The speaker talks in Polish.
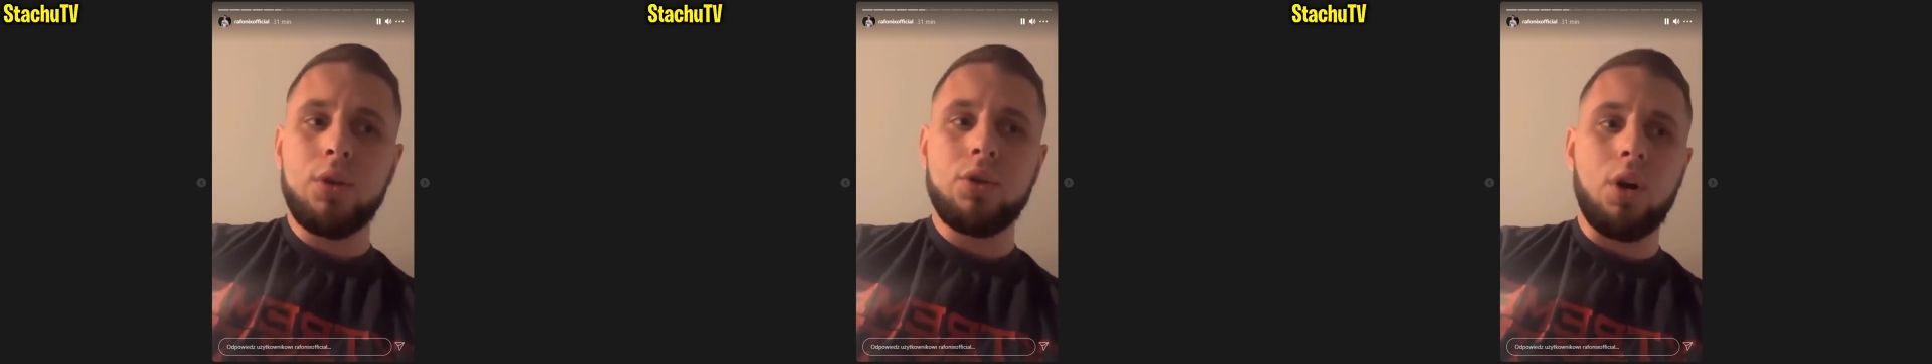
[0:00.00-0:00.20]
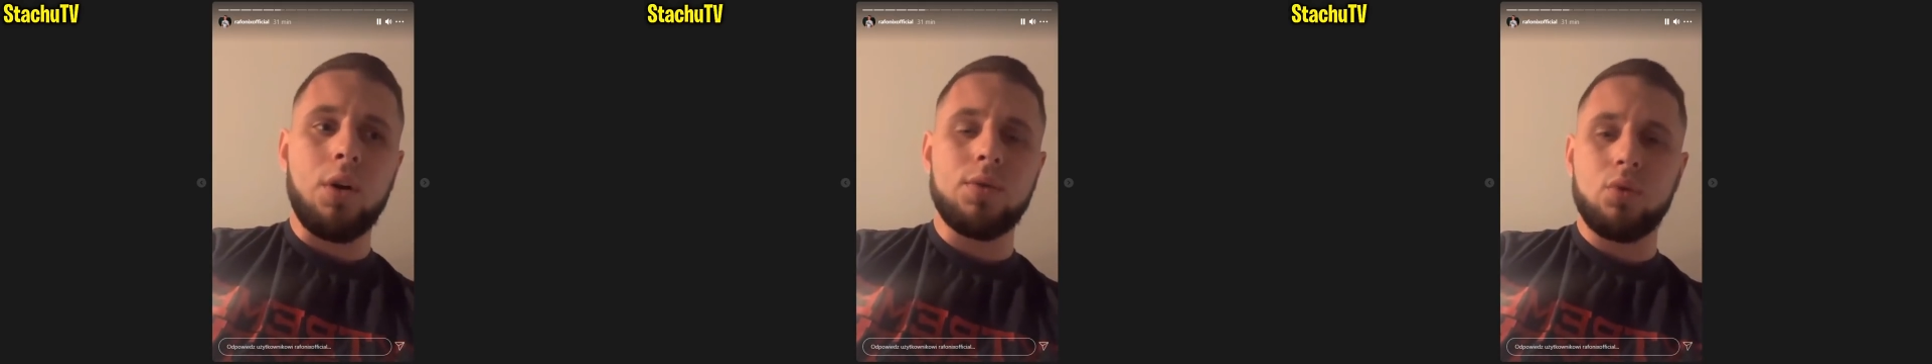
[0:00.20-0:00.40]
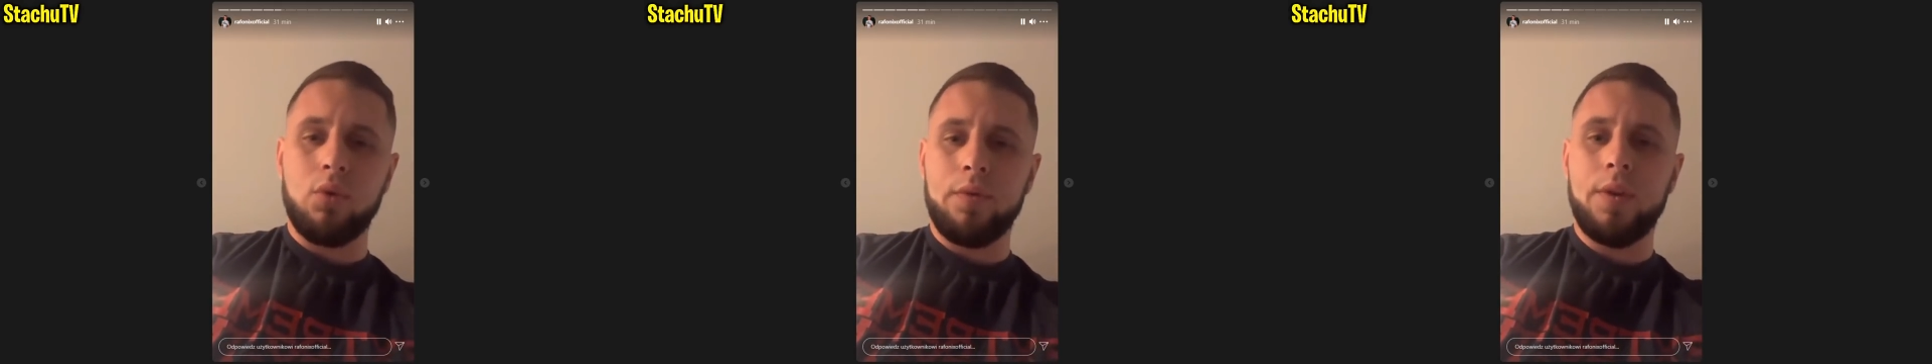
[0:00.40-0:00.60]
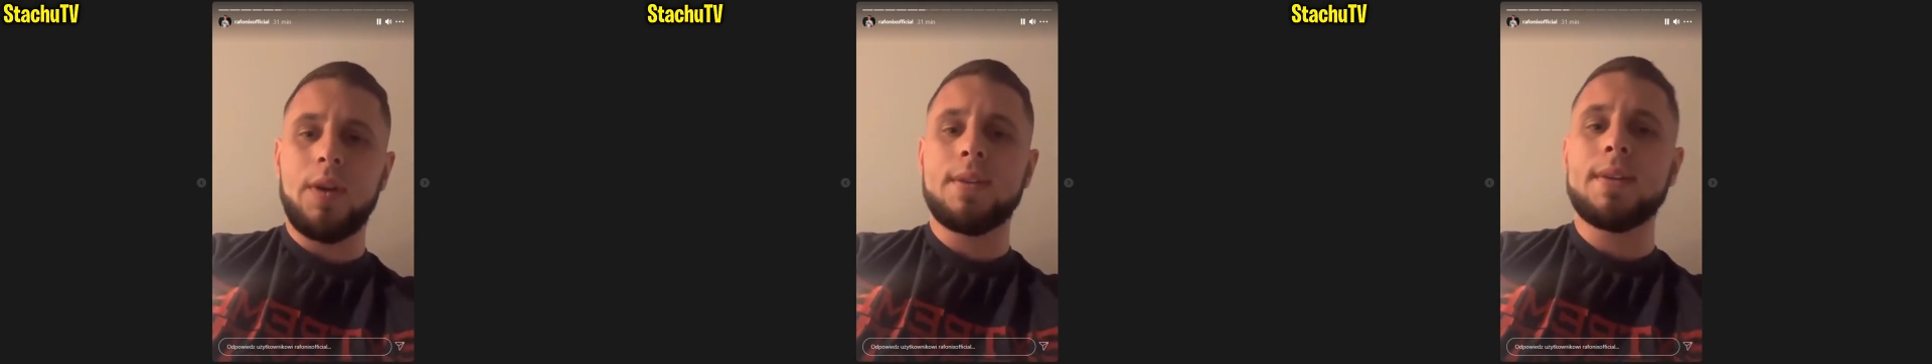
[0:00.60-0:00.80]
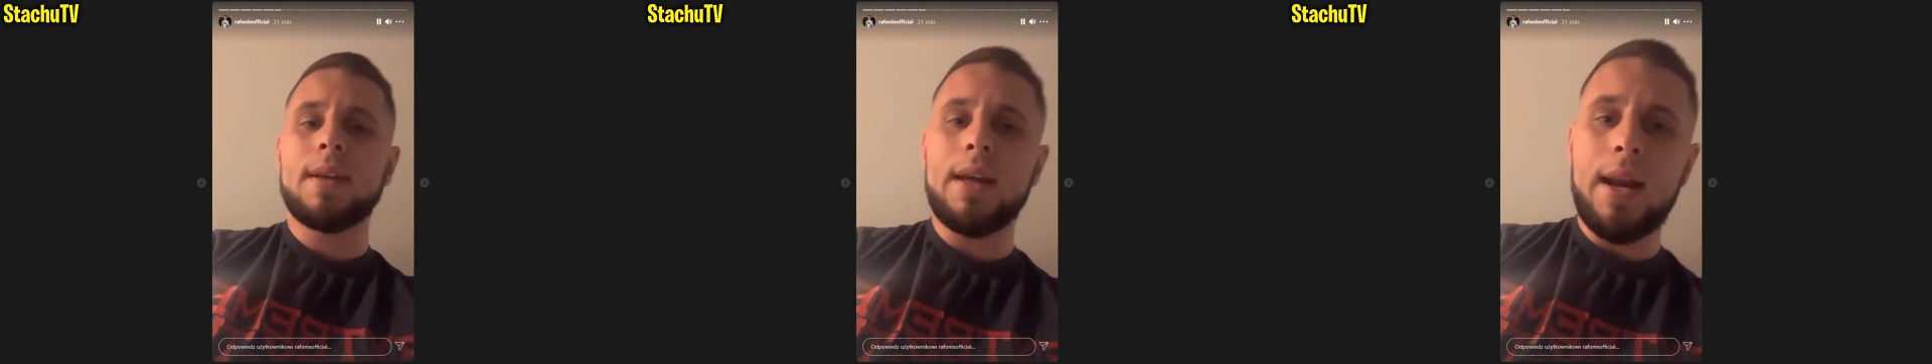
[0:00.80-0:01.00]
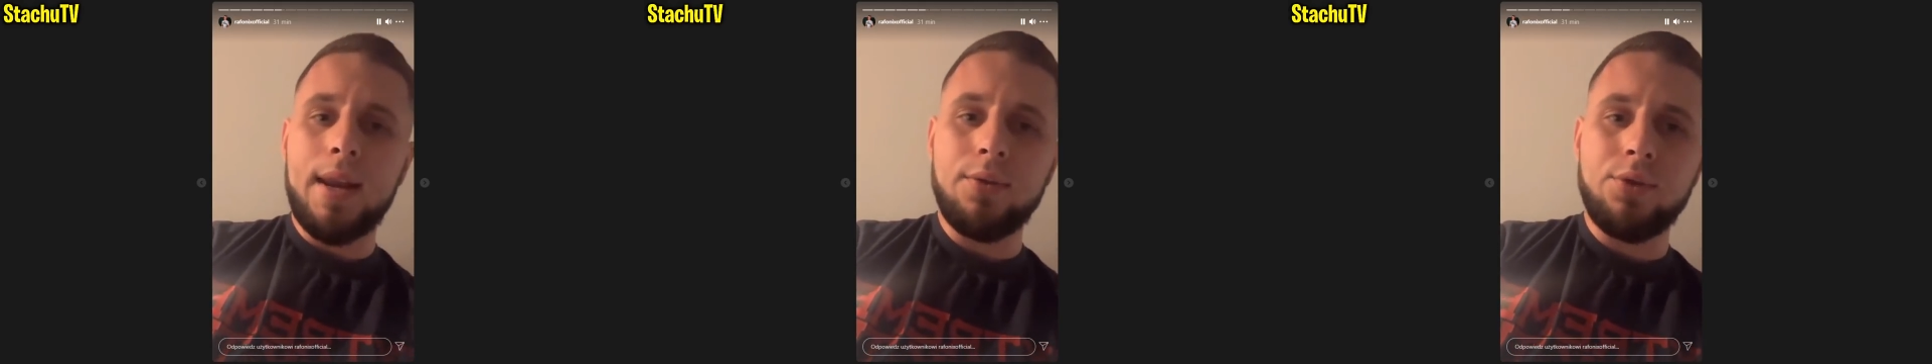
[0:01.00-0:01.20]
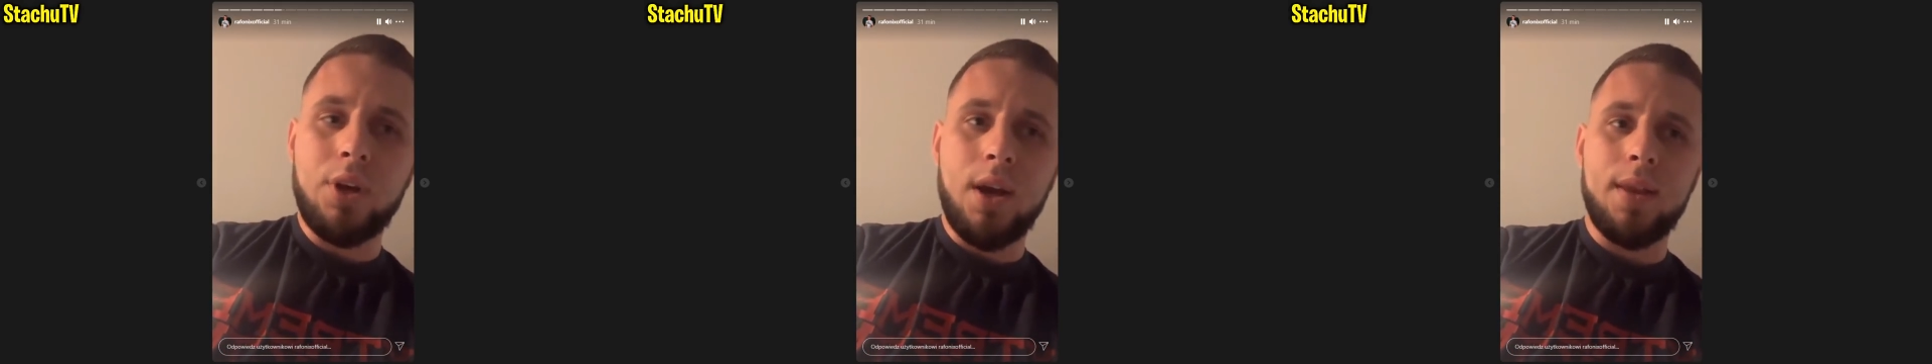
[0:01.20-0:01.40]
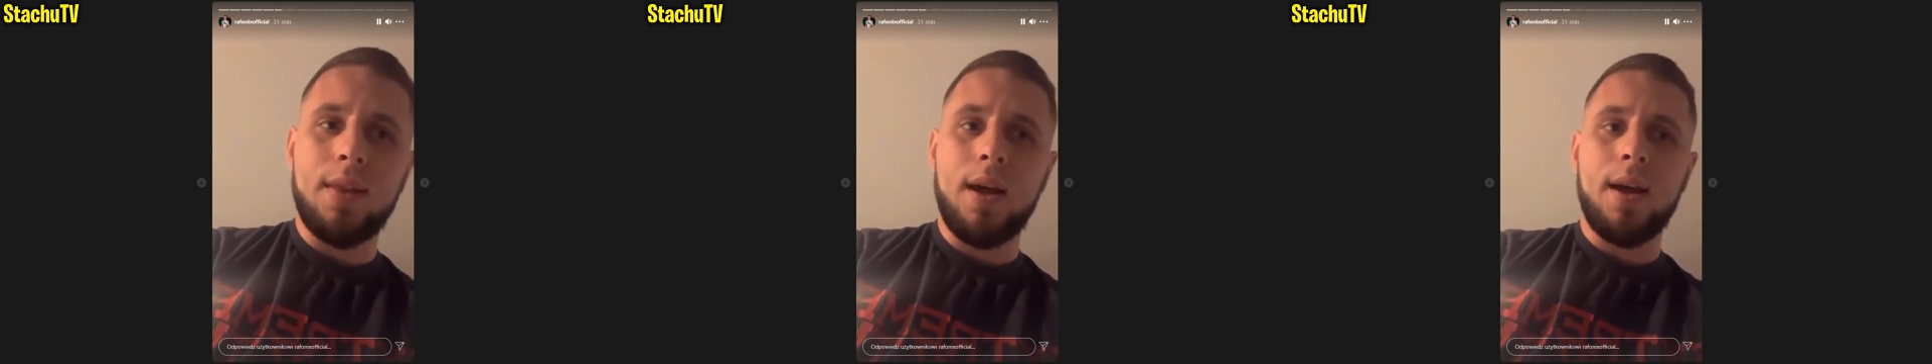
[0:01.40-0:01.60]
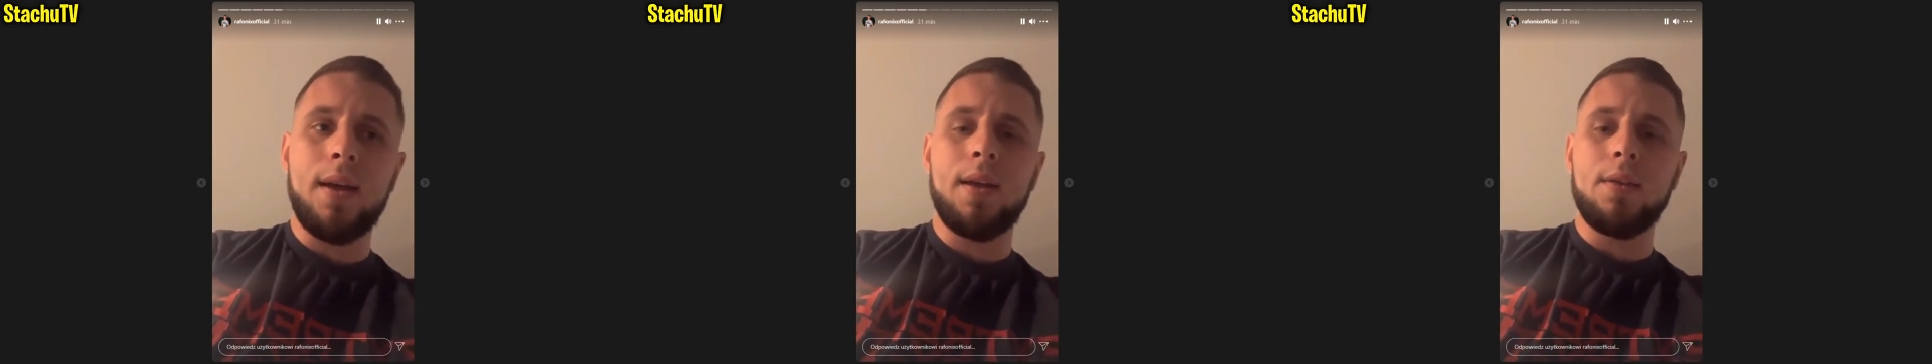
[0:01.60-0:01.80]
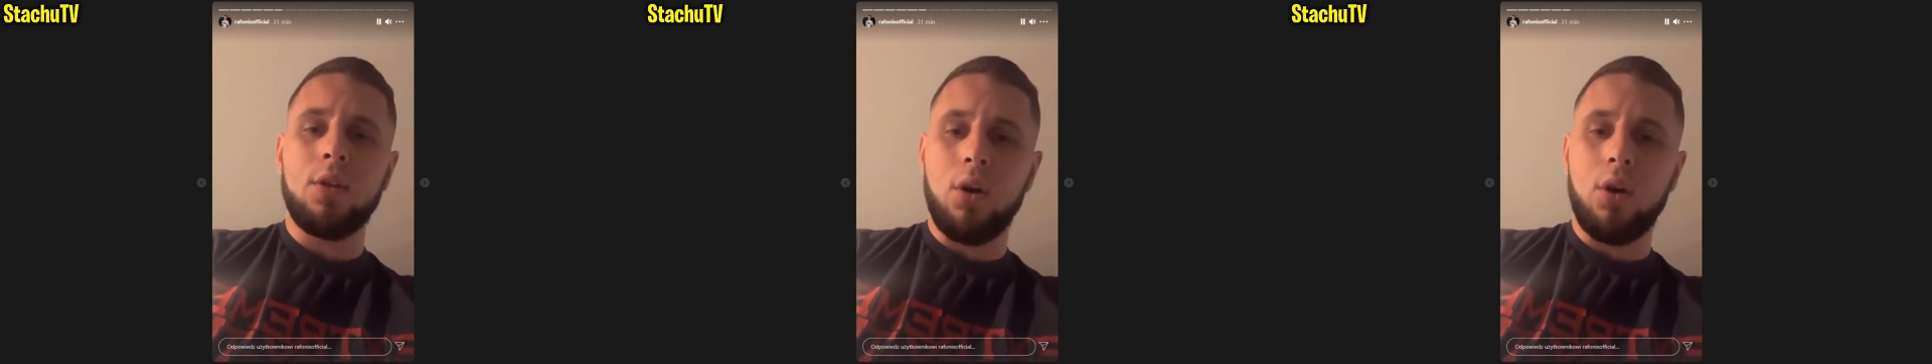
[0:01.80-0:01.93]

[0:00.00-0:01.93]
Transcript: ciosów i skręcie na